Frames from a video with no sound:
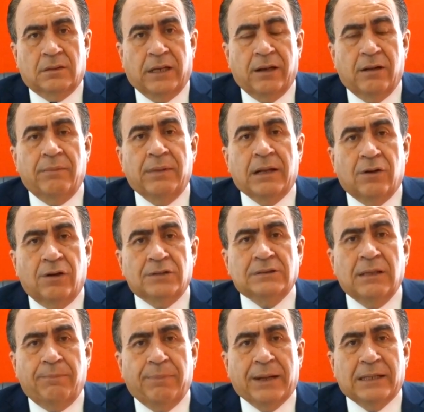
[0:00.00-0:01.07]
Trino
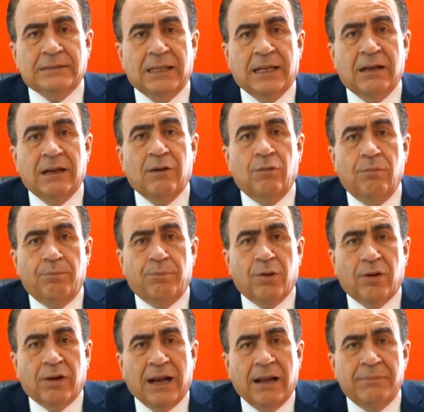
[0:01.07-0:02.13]
Melgoza para hacer un
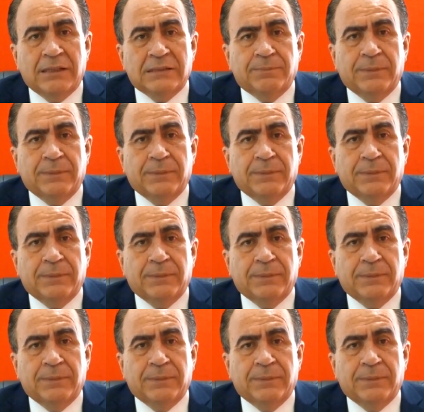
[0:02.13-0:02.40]
programa